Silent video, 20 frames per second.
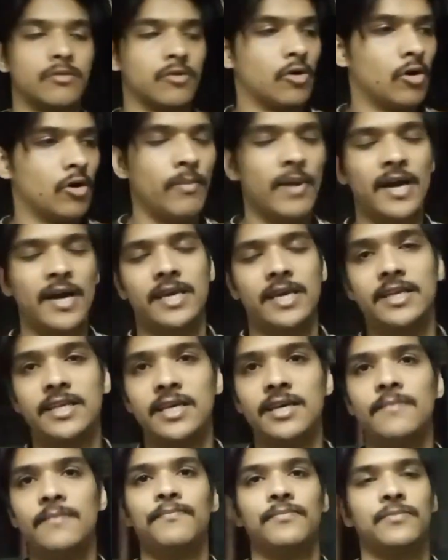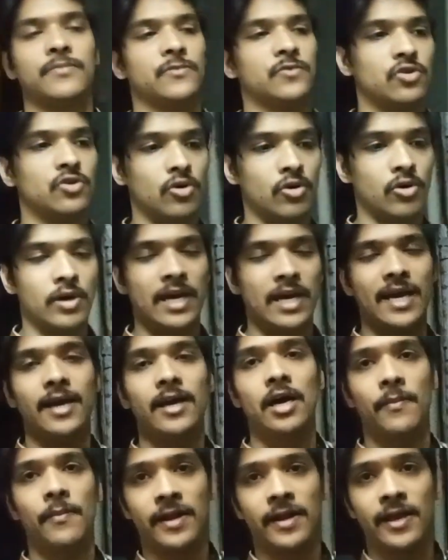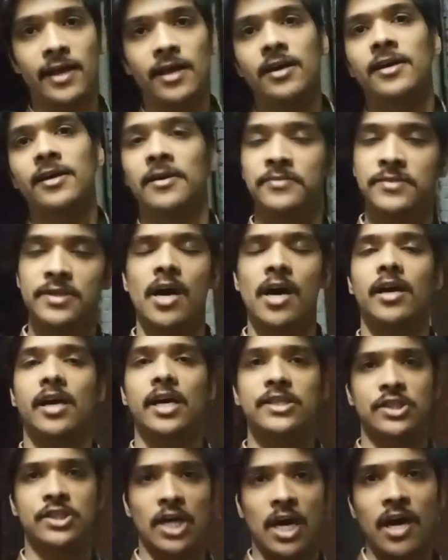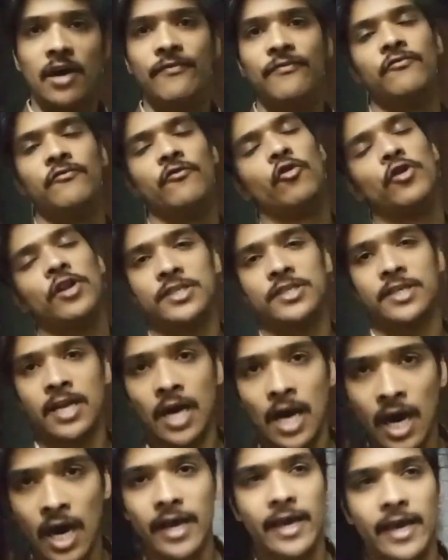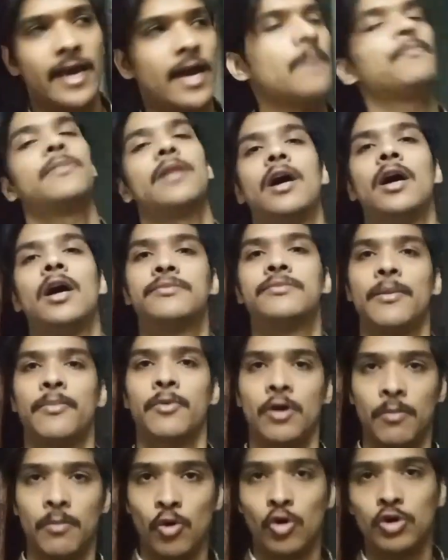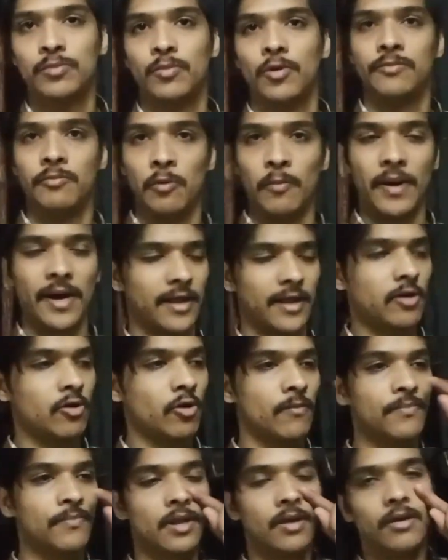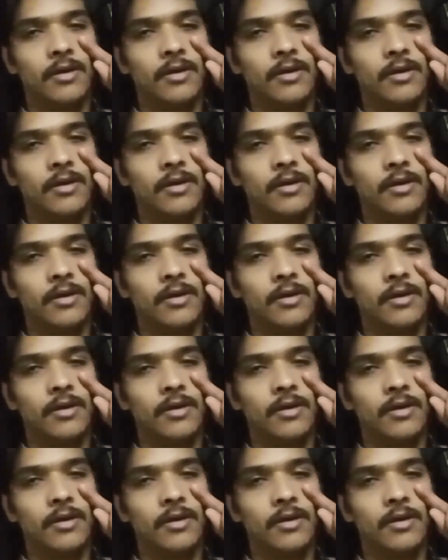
तो बाकी जी जो है अपने रमज़ान का चांद वो नज़र आ गया है आप सबको बहुत बहुत मुबारक हो